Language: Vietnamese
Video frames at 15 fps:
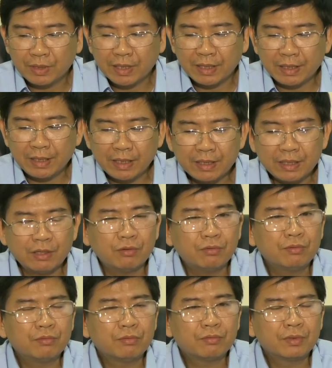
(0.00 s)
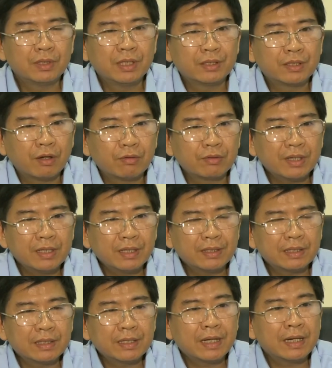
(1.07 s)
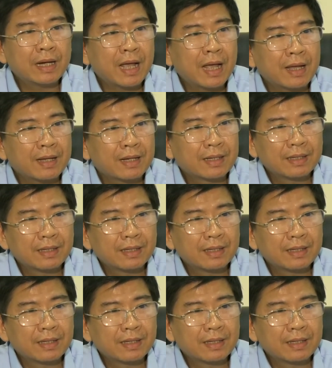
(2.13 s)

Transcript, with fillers: để nghiên cứu lựa chọn ra được những cái ngân hàng,